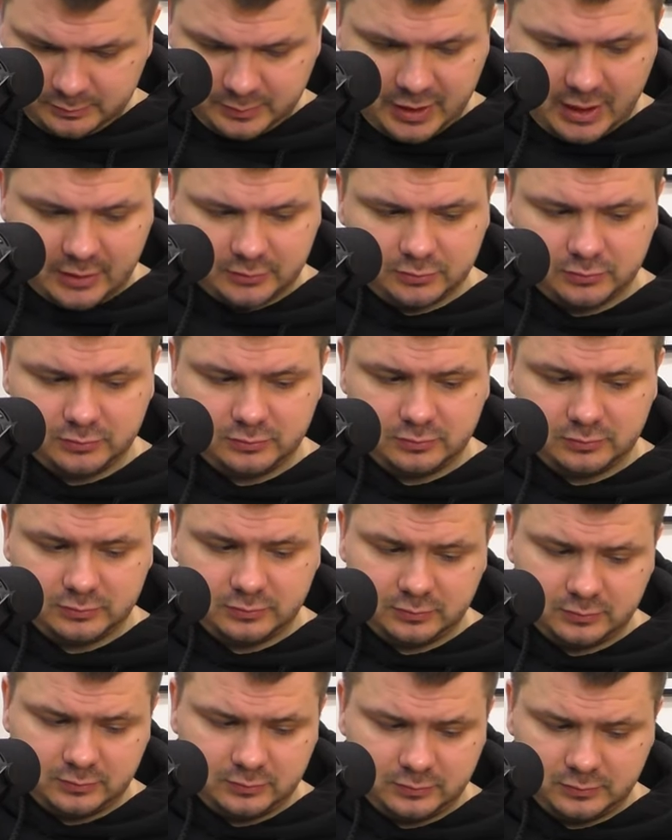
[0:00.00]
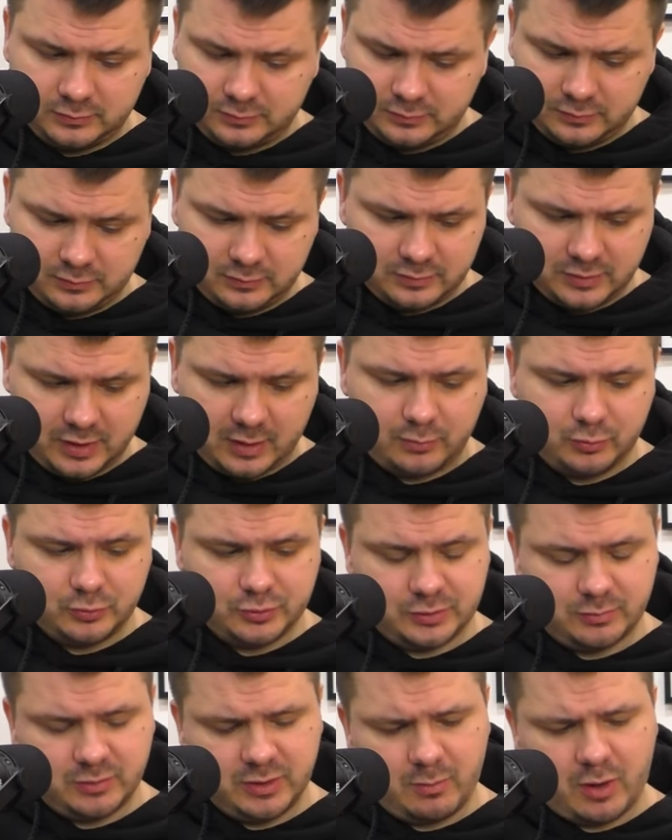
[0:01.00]
Пятую.
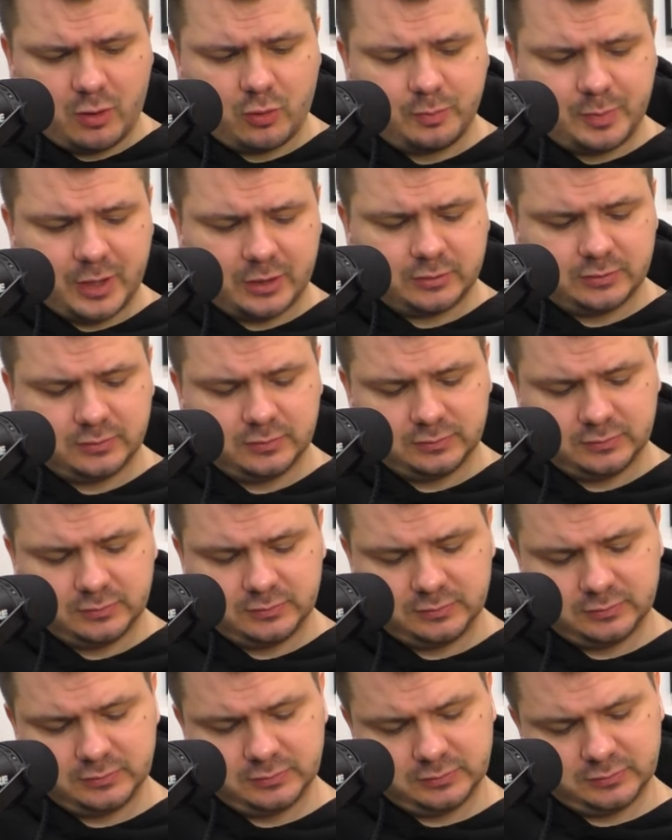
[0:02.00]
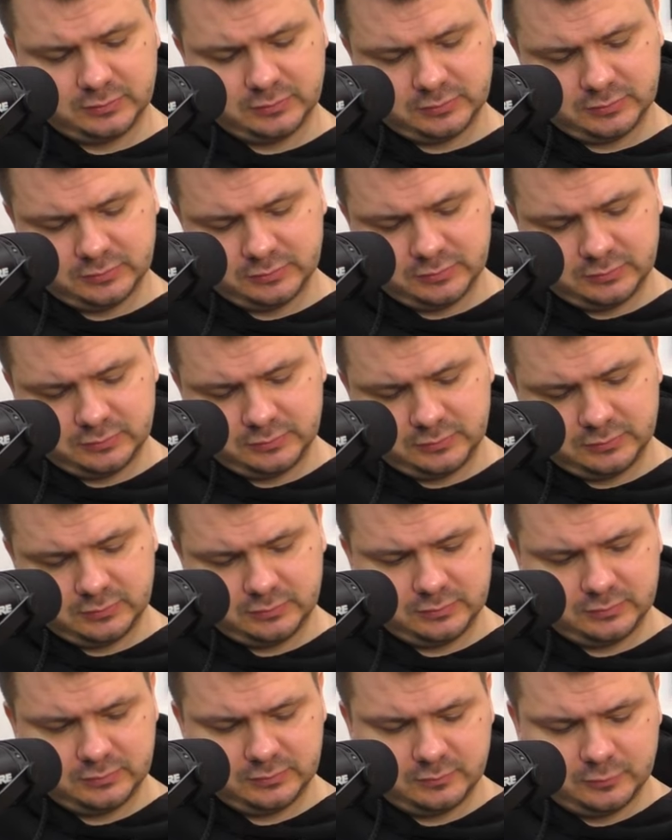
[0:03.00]
Допустим. Или могу пятую
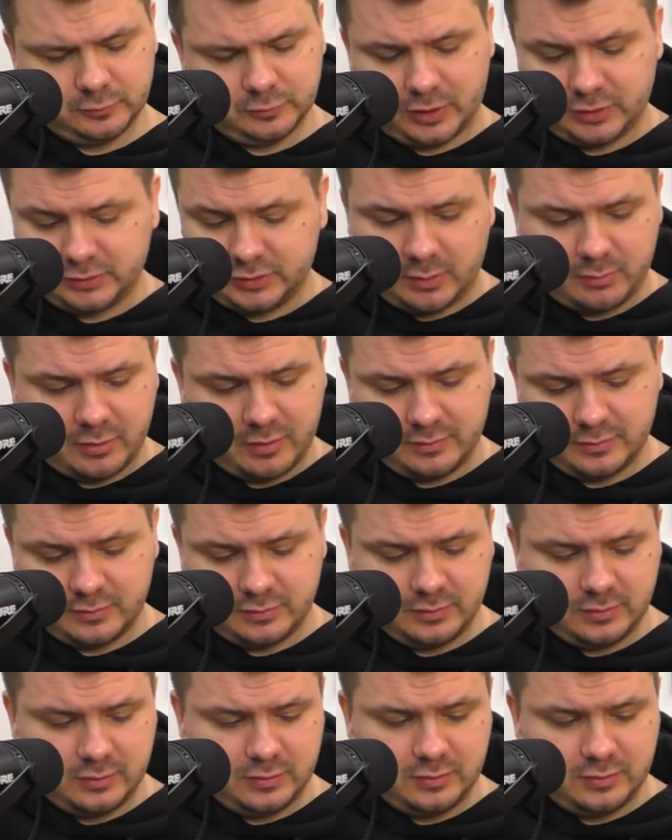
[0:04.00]
ну так добавить.